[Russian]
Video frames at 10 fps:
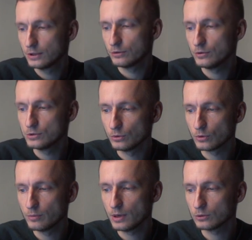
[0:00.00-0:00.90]
Видел у
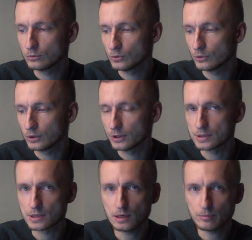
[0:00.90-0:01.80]
ребят, у многих
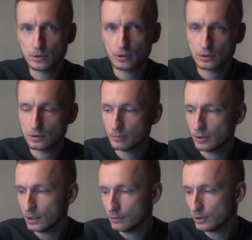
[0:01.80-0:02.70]
есть кепки,
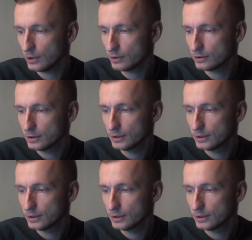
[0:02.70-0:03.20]
панамки.